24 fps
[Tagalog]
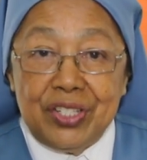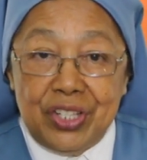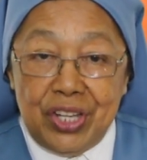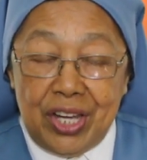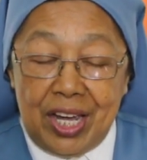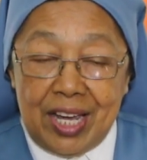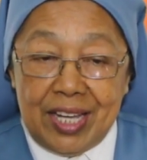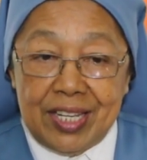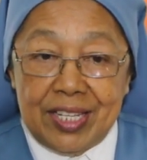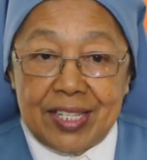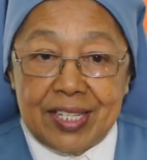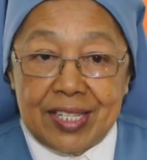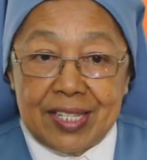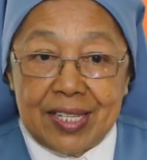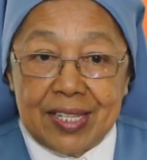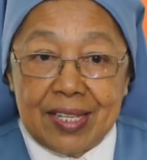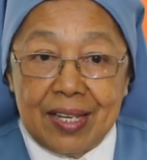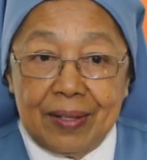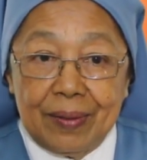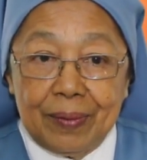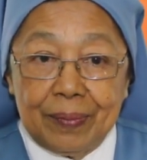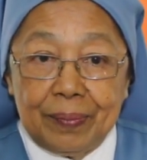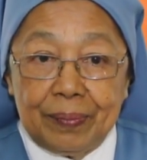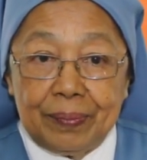
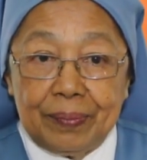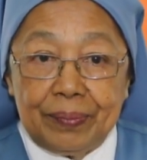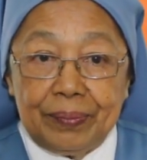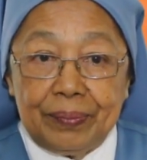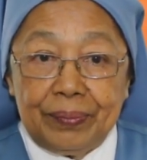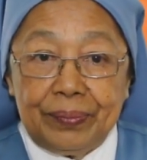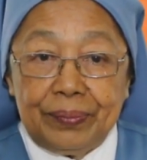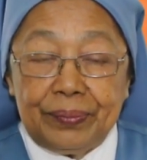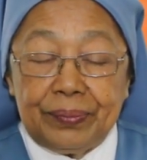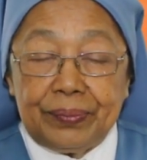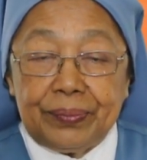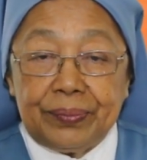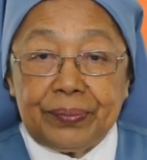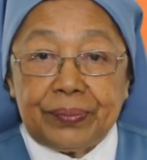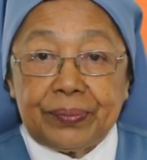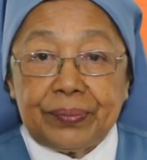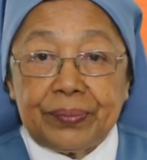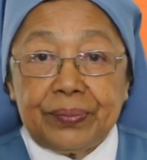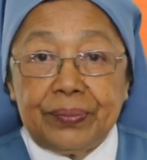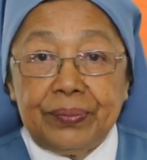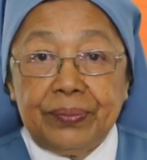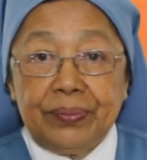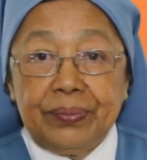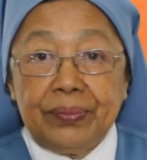
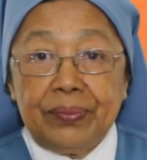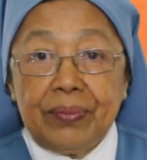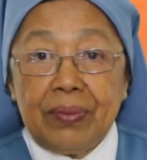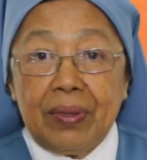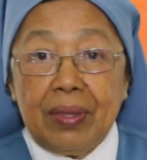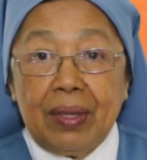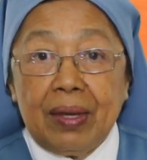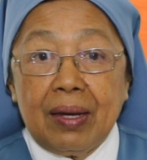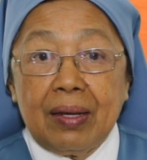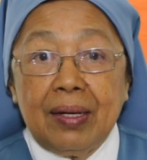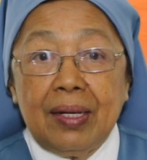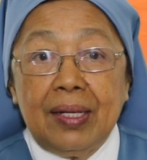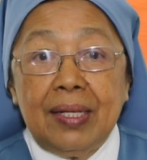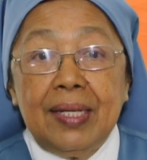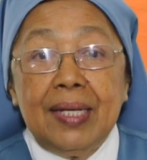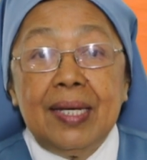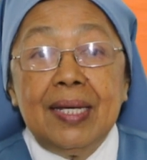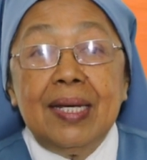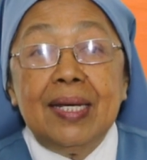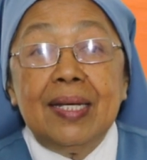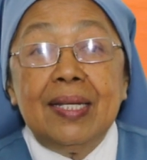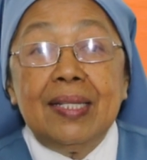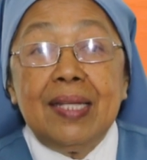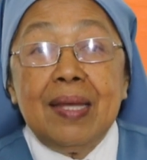
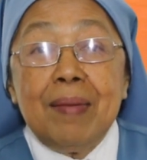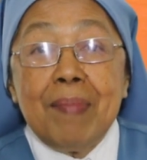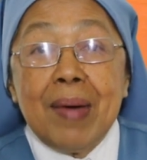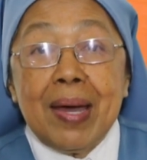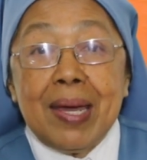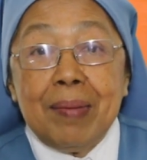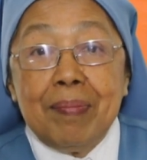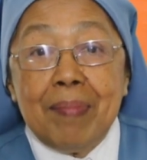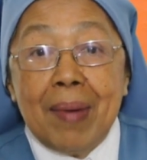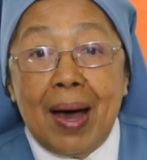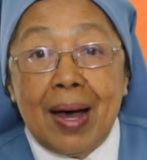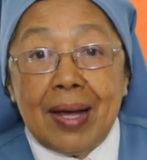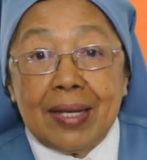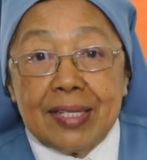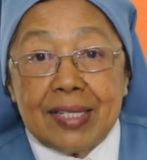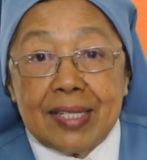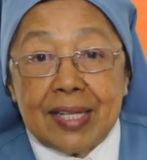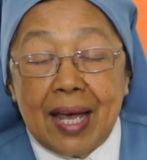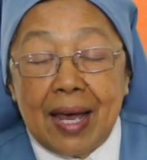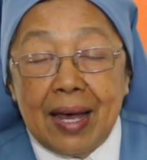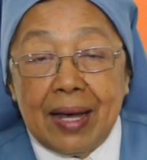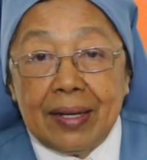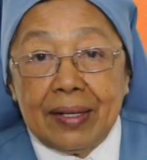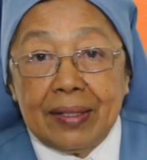10. Ti
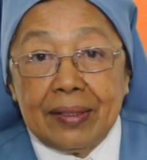maibasa.